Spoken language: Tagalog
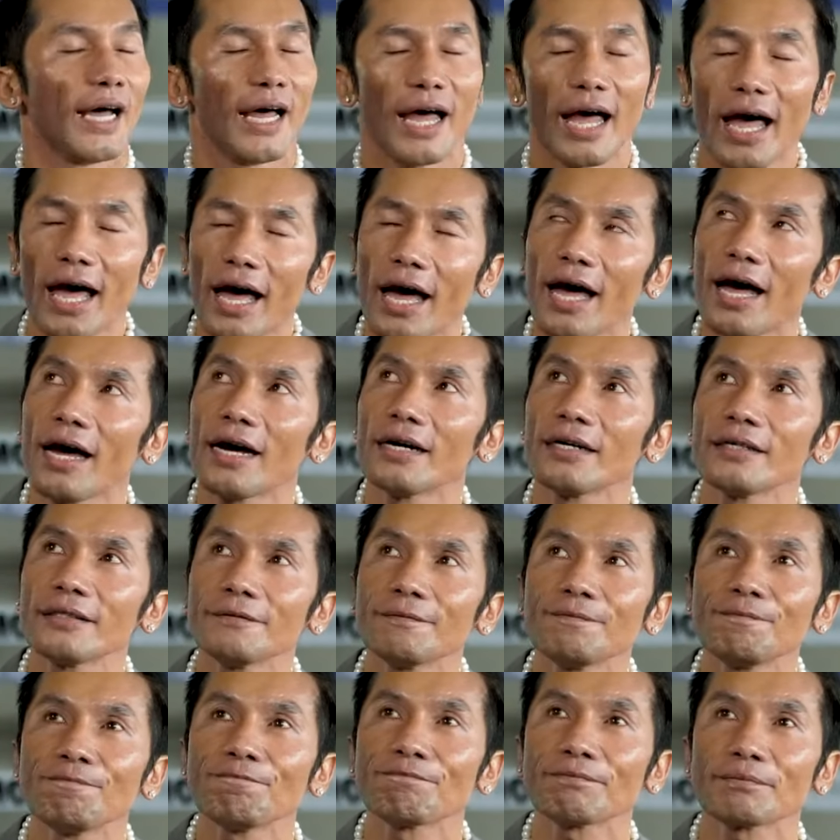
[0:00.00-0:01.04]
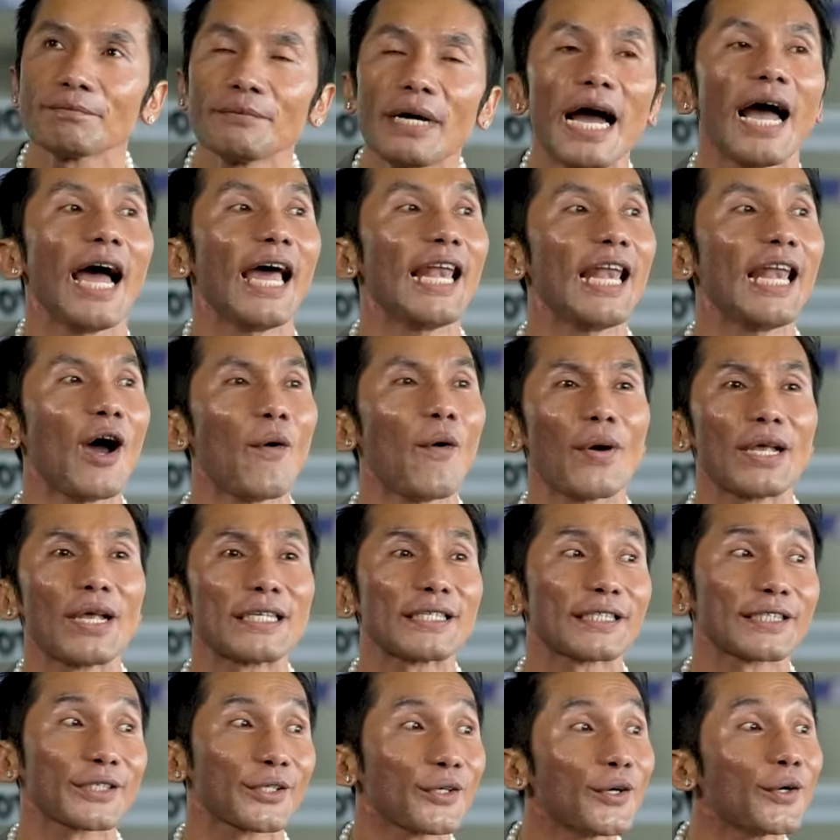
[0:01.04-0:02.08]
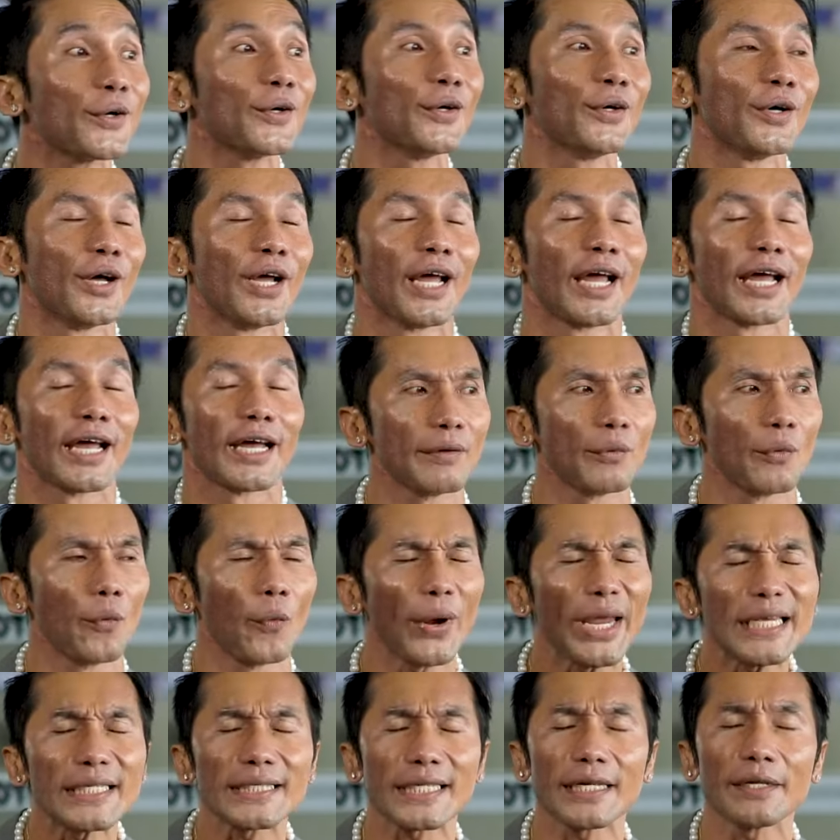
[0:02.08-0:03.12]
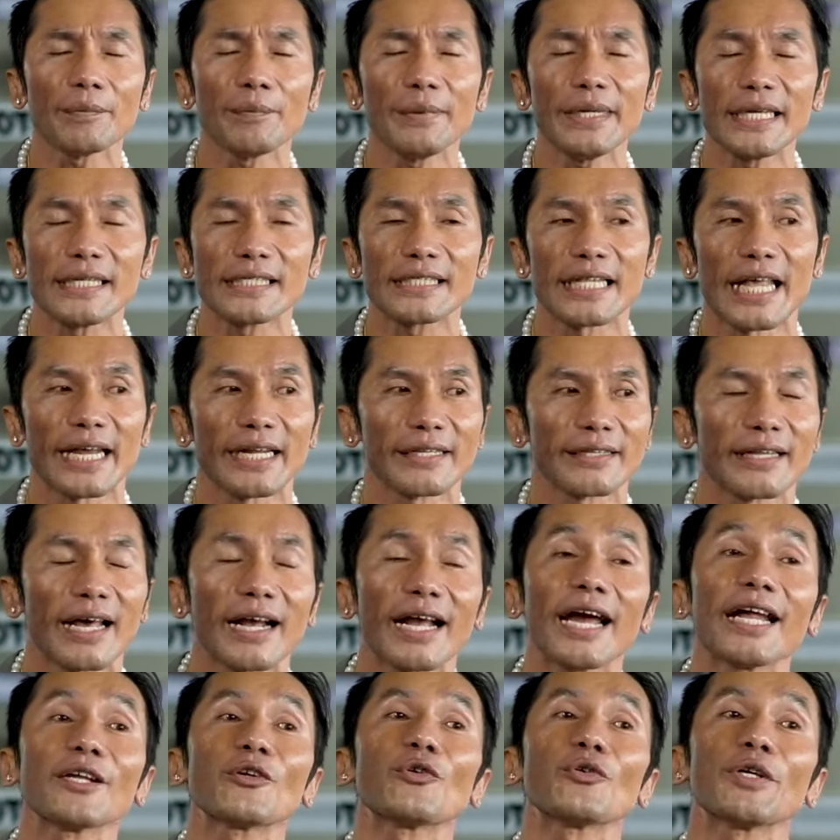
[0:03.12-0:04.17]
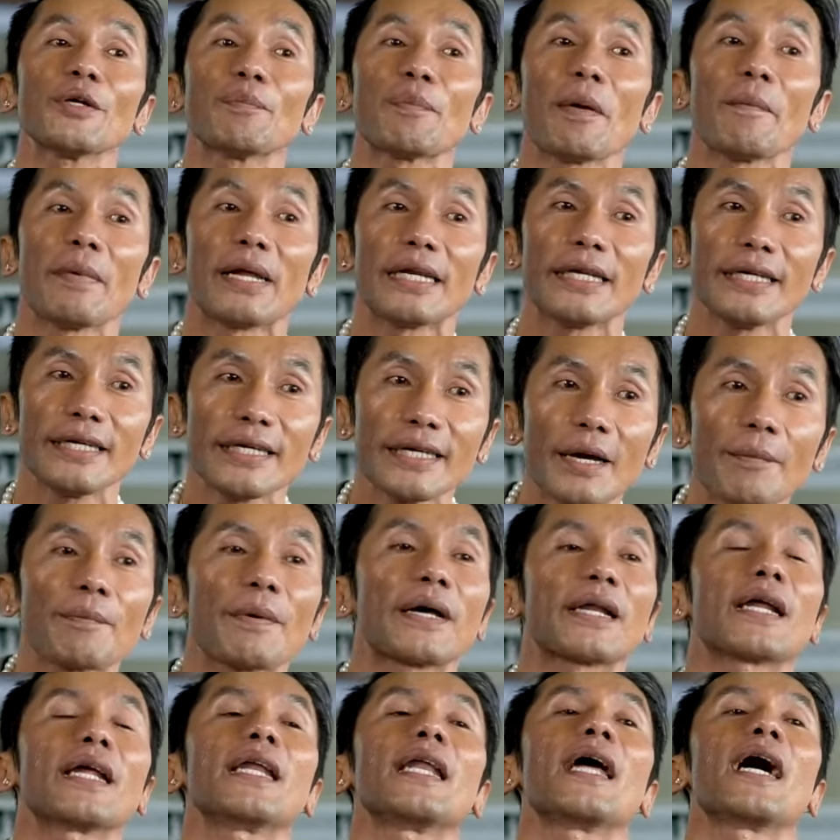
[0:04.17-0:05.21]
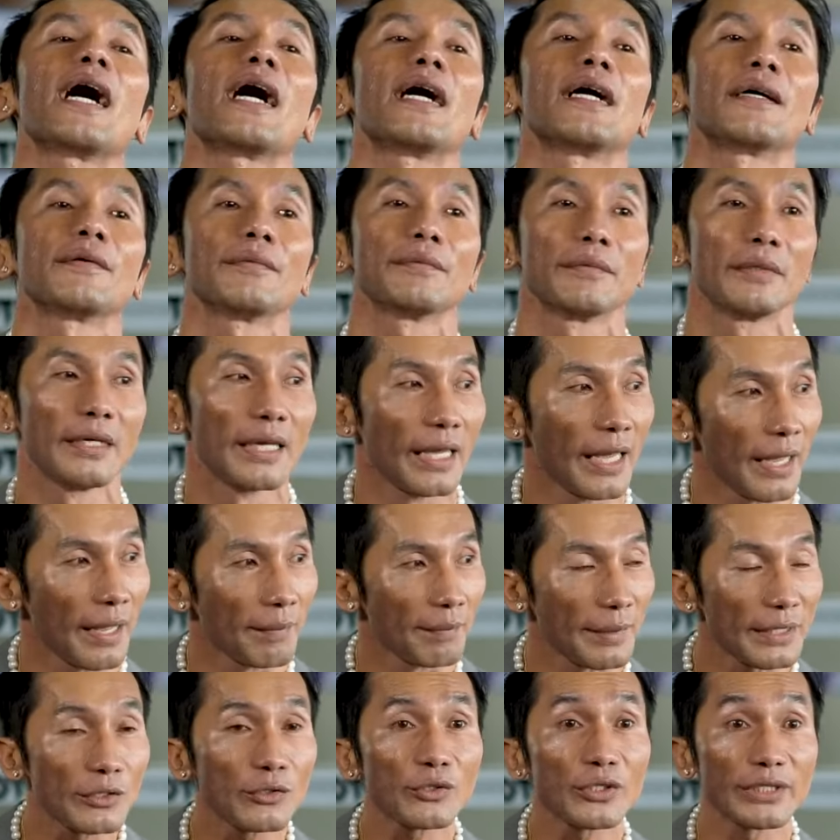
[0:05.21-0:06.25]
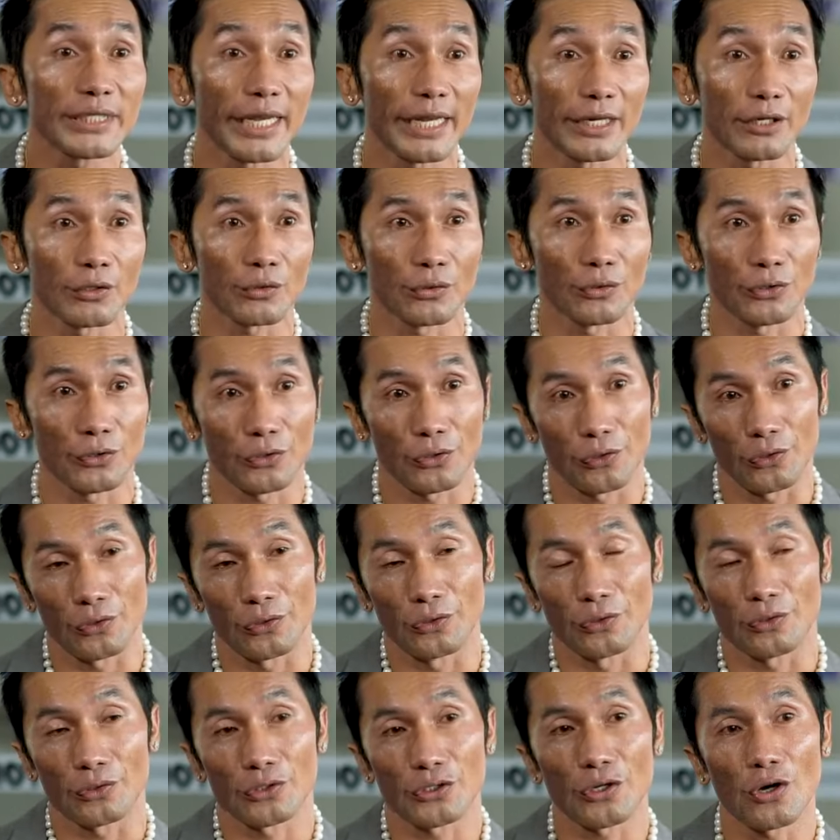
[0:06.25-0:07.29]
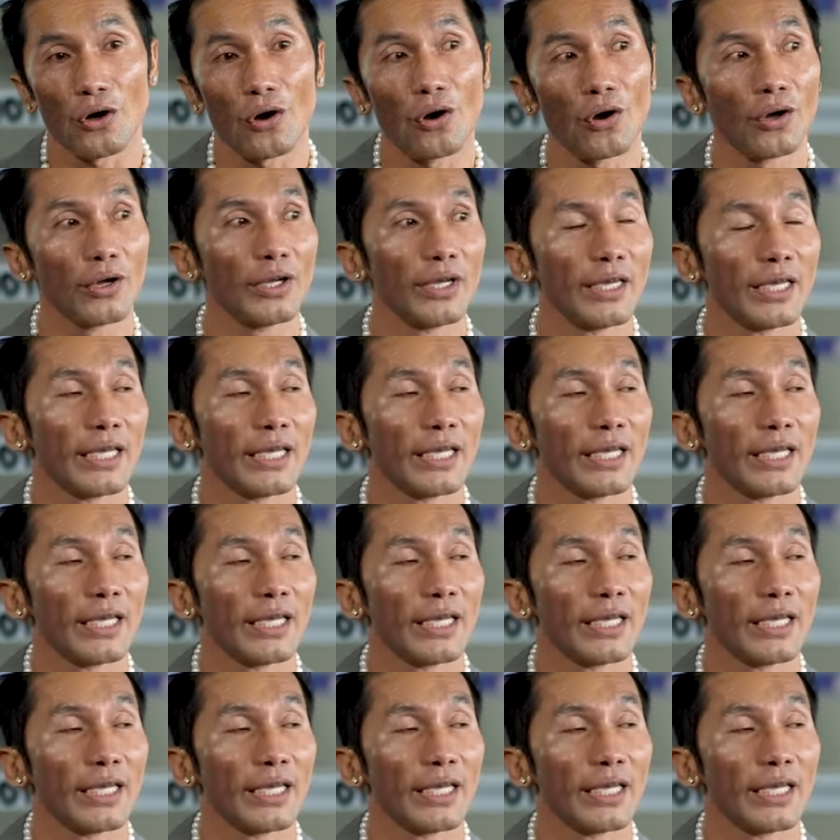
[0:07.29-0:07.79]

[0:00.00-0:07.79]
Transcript: ang mga allowance ko, ways and means, like daghan ko gipamaligya para lang masustain ko yon. So,